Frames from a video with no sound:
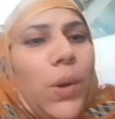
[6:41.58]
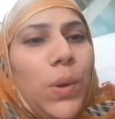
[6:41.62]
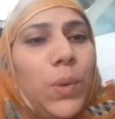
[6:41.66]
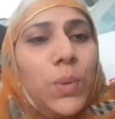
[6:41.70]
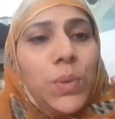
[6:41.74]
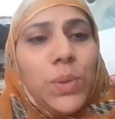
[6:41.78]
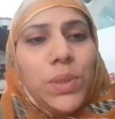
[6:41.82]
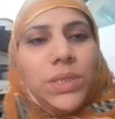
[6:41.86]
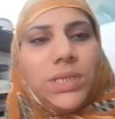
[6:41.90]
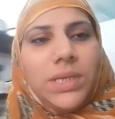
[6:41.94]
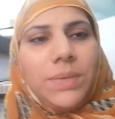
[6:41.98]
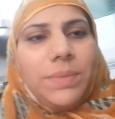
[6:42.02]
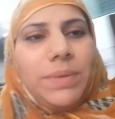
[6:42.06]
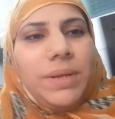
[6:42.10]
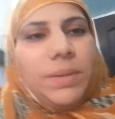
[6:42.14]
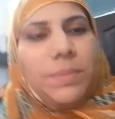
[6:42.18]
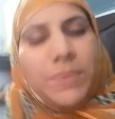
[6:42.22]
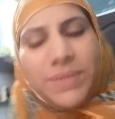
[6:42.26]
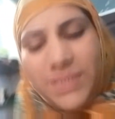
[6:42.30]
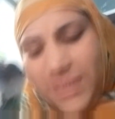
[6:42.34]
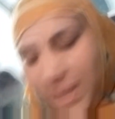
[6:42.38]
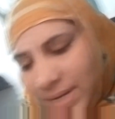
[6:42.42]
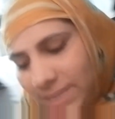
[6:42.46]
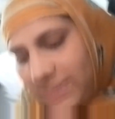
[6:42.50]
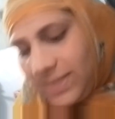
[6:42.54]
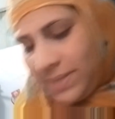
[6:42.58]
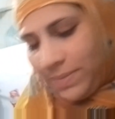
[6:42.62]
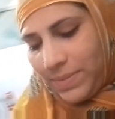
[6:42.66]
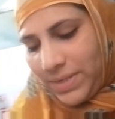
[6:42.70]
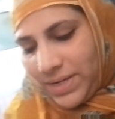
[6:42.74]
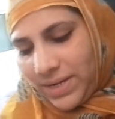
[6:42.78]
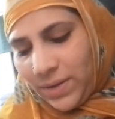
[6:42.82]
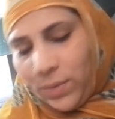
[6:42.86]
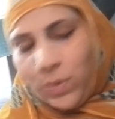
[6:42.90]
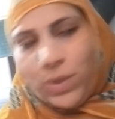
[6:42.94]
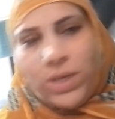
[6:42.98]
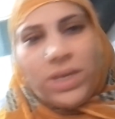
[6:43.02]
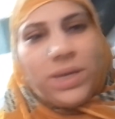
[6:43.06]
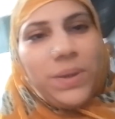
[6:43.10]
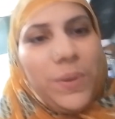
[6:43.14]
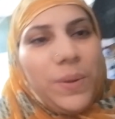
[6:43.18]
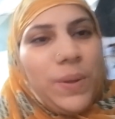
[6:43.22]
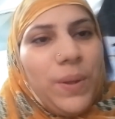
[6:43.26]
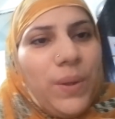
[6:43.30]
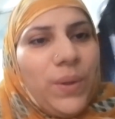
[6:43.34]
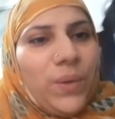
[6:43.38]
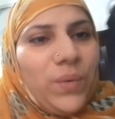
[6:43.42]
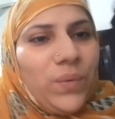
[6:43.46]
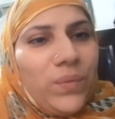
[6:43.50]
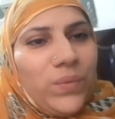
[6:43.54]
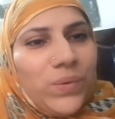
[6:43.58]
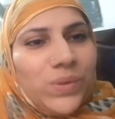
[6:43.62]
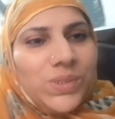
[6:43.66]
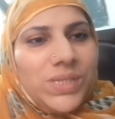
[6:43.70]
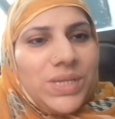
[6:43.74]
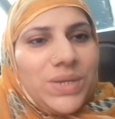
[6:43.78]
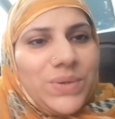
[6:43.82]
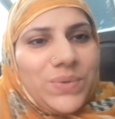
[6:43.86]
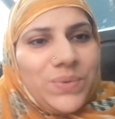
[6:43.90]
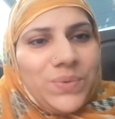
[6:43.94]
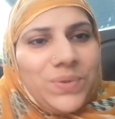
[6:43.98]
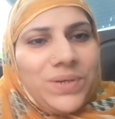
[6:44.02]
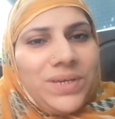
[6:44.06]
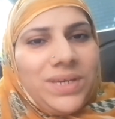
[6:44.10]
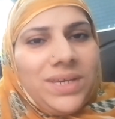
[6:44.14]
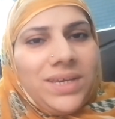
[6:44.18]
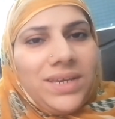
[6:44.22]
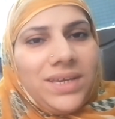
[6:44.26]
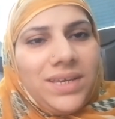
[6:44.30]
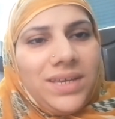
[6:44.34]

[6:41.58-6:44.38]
कुलचे मैंने बाज़ार से मंगाऊंगी वो सेकूँगी